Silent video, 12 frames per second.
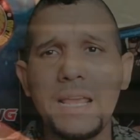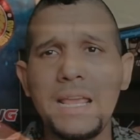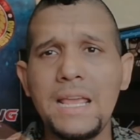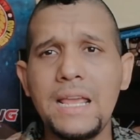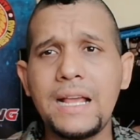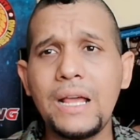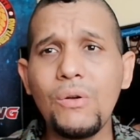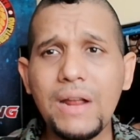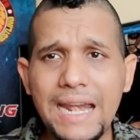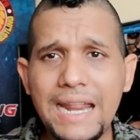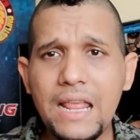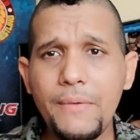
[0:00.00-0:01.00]
Eh, creo
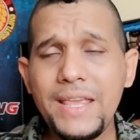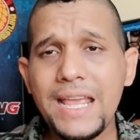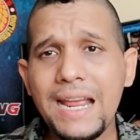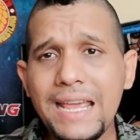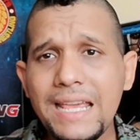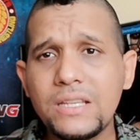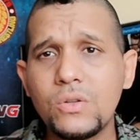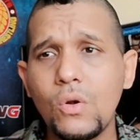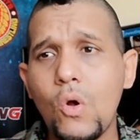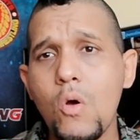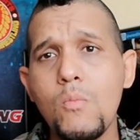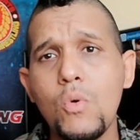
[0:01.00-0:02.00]
que le debían eso
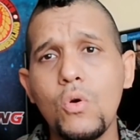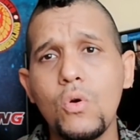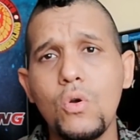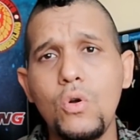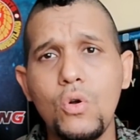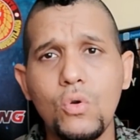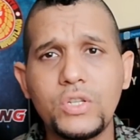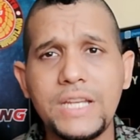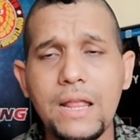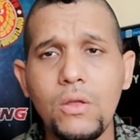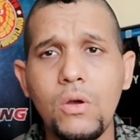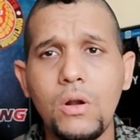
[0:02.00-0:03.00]
como
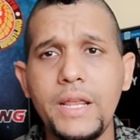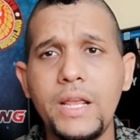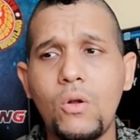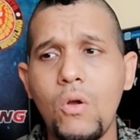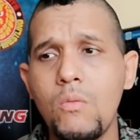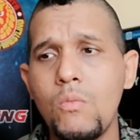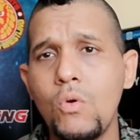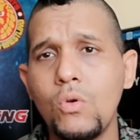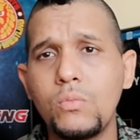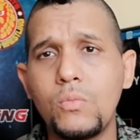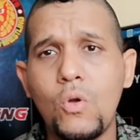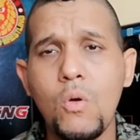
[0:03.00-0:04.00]
luchador y
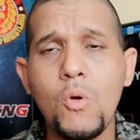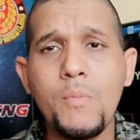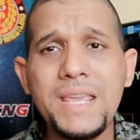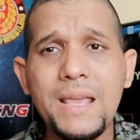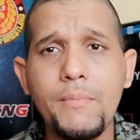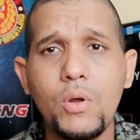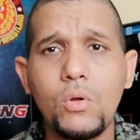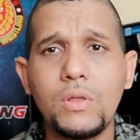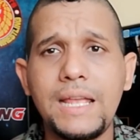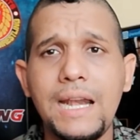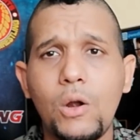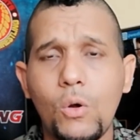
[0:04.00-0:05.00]
como, como miembro
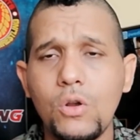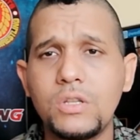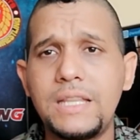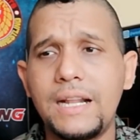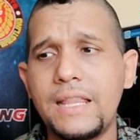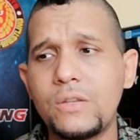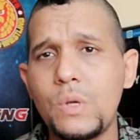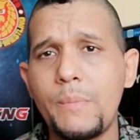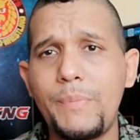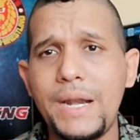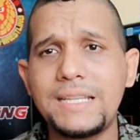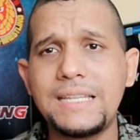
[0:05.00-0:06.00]
del roster de su
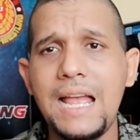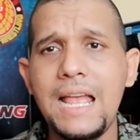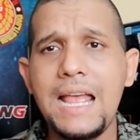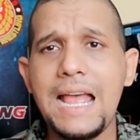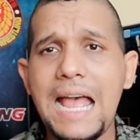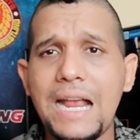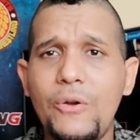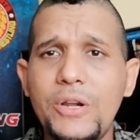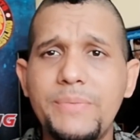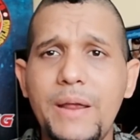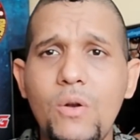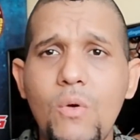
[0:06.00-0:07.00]
empresa a Chris
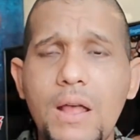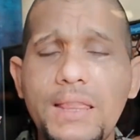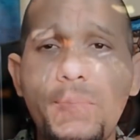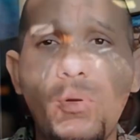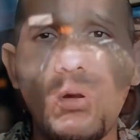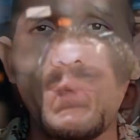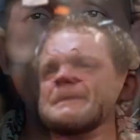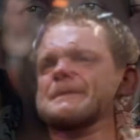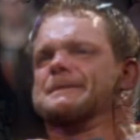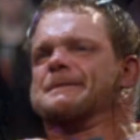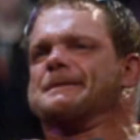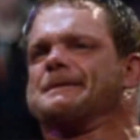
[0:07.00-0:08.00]
Benoit, de por lo menos
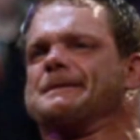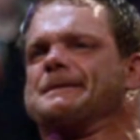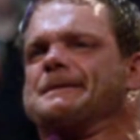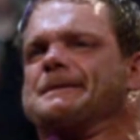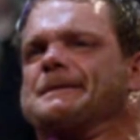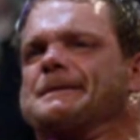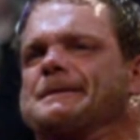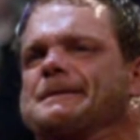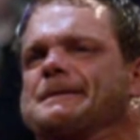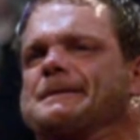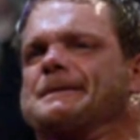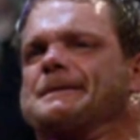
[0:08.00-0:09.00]
investigar y
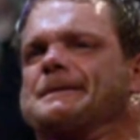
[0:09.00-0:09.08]
decir,